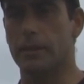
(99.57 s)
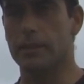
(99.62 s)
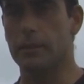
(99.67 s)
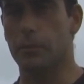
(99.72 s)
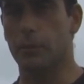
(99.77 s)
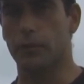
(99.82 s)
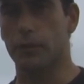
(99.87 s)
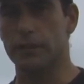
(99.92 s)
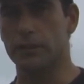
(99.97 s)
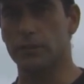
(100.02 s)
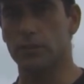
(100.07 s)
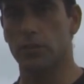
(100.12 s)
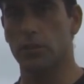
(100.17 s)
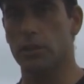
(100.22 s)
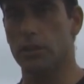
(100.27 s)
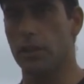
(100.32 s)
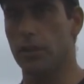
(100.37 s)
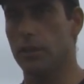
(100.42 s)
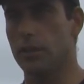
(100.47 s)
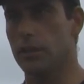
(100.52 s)
parece por
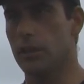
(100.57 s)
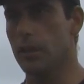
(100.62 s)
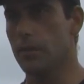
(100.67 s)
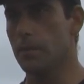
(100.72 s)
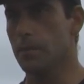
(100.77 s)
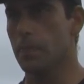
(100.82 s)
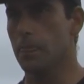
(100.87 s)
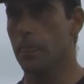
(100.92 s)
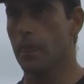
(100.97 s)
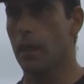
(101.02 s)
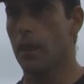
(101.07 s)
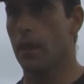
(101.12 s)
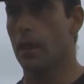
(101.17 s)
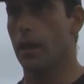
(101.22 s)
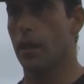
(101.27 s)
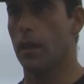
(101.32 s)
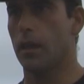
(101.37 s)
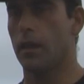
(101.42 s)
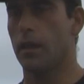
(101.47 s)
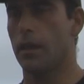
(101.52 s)
Facioli ahorita,
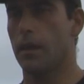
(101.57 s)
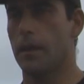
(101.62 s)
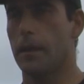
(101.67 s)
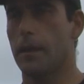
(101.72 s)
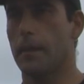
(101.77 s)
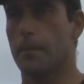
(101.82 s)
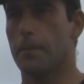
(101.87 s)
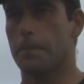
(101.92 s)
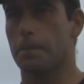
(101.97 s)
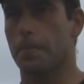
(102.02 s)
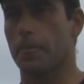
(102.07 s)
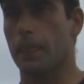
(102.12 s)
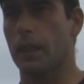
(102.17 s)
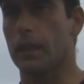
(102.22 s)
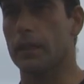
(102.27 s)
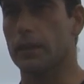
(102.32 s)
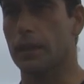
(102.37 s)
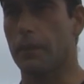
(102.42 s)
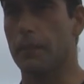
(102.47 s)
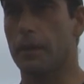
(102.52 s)
Em,
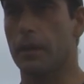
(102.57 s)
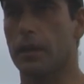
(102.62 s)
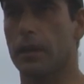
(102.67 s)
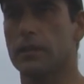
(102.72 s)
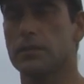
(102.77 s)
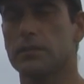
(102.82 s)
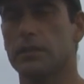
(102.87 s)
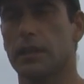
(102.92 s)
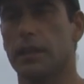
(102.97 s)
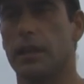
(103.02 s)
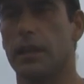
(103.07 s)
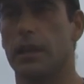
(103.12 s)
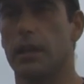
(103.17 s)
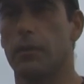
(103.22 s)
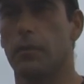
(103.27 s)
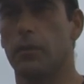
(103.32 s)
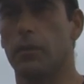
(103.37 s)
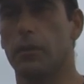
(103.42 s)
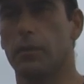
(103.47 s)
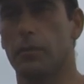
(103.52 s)
también
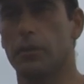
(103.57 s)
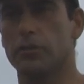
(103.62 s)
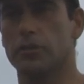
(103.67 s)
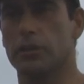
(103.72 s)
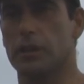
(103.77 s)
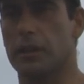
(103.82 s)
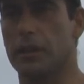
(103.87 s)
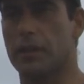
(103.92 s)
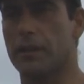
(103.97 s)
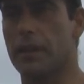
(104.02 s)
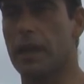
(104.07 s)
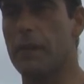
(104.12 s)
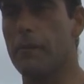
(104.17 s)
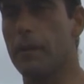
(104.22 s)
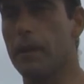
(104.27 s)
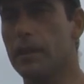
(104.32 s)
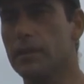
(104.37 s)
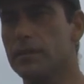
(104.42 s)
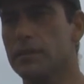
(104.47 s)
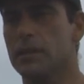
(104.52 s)
este, vamos a tener
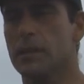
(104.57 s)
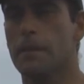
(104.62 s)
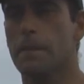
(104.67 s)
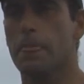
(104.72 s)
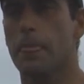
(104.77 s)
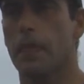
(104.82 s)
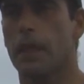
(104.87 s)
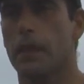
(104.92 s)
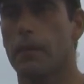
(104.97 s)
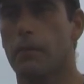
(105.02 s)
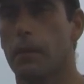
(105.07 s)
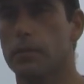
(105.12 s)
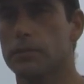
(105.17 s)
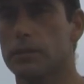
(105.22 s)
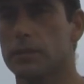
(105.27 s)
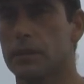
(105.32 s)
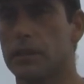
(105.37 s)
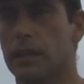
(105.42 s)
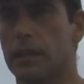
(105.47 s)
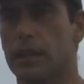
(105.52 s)
damas, vamos
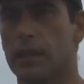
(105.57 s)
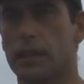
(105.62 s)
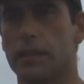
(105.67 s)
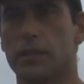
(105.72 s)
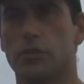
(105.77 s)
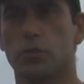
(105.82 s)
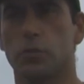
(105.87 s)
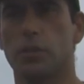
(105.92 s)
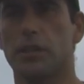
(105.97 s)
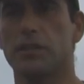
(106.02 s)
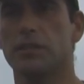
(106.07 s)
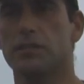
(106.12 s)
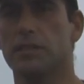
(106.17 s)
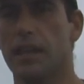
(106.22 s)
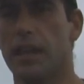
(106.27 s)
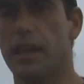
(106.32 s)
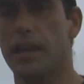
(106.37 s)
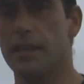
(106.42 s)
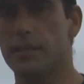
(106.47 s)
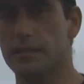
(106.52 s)
a tener eh,
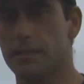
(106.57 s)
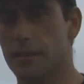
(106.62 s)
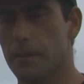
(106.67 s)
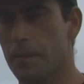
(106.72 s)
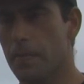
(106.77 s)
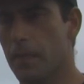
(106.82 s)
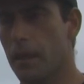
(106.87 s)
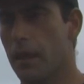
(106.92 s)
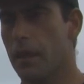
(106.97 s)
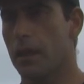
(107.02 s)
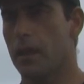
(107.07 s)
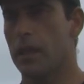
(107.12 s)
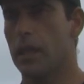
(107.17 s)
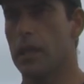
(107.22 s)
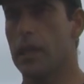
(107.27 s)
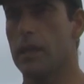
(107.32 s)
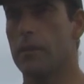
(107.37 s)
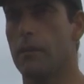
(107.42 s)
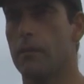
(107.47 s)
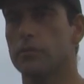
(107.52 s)
sub-16
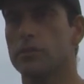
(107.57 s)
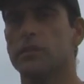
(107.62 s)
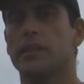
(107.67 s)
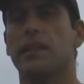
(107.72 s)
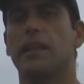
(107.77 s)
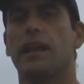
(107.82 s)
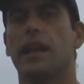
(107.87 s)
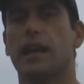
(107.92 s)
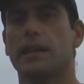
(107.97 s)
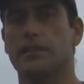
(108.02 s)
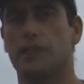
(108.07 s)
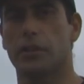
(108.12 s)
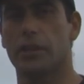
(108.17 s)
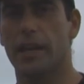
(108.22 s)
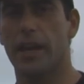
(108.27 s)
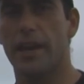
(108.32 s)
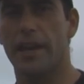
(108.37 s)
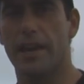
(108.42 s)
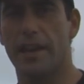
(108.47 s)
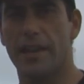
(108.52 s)
y vamos a tener la
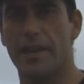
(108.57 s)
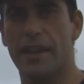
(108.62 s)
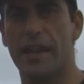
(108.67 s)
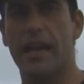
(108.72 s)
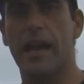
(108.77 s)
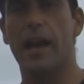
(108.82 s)
categoría de